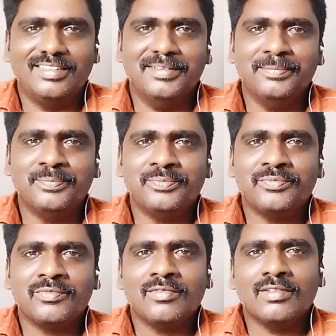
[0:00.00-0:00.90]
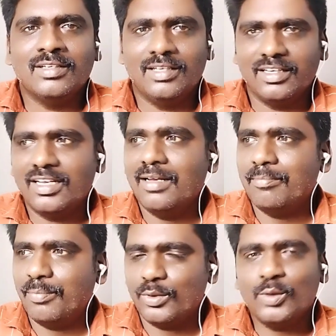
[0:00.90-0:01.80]
இருந்தது இங்கே
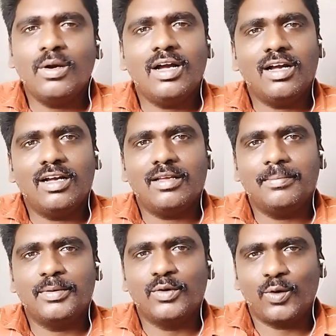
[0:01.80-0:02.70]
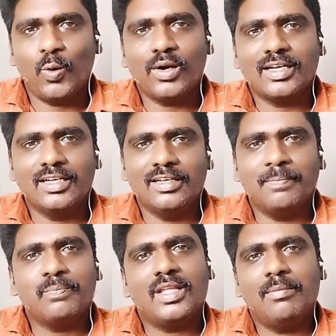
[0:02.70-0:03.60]
பொதுவாக இப்போ ஒரு குரங்கு
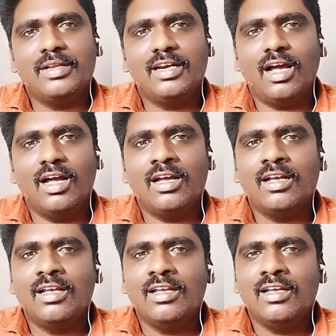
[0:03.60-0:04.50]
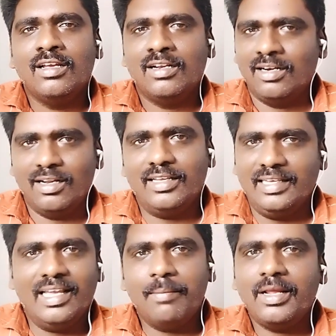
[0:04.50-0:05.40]
அப்படின்னா
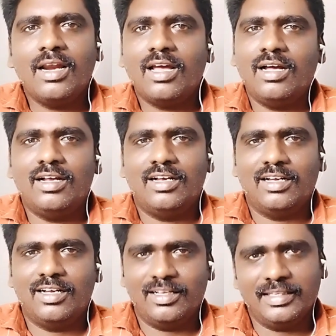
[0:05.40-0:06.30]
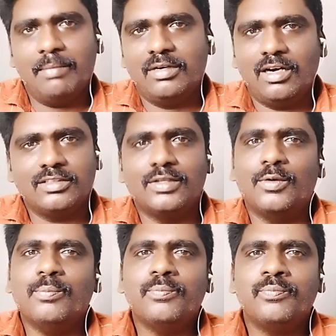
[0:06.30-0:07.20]
இங்கே எப்படியெல்லாம் அதை நம்ம
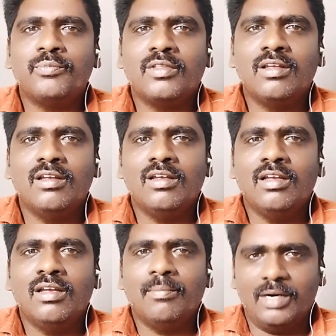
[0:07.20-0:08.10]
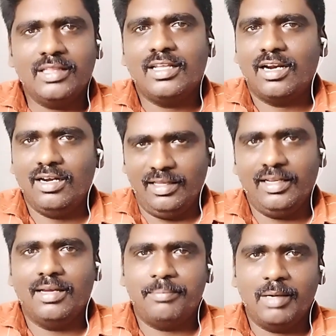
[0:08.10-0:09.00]
நடத்துகிறோம் மனிதர்கள்
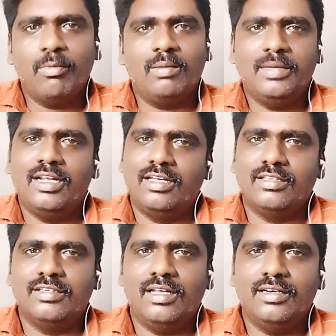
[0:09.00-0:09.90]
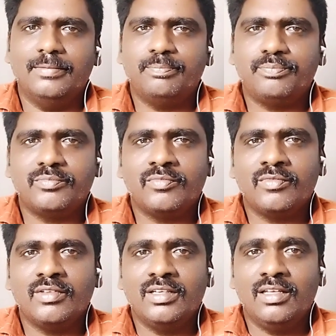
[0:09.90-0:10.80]
இங்கே பெரும்பான்மையாக இருக்கிறதுனால
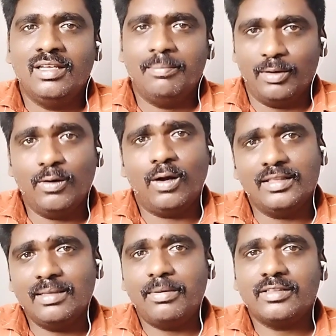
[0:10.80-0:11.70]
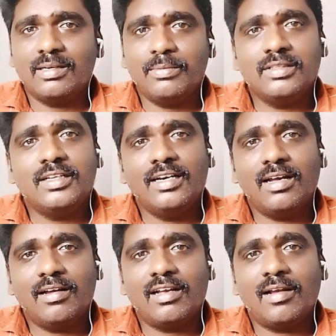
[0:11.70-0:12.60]
இப்போ அந்த படத்தில்
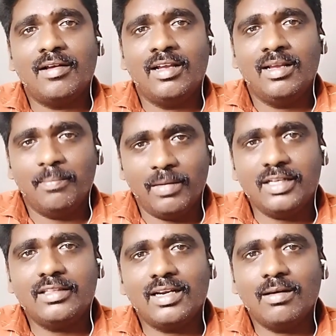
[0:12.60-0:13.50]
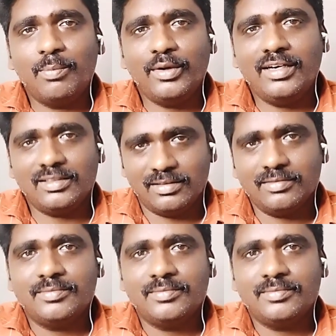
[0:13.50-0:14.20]
பார்த்தீங்கன்னா மனிதர்கள் போயிட்டு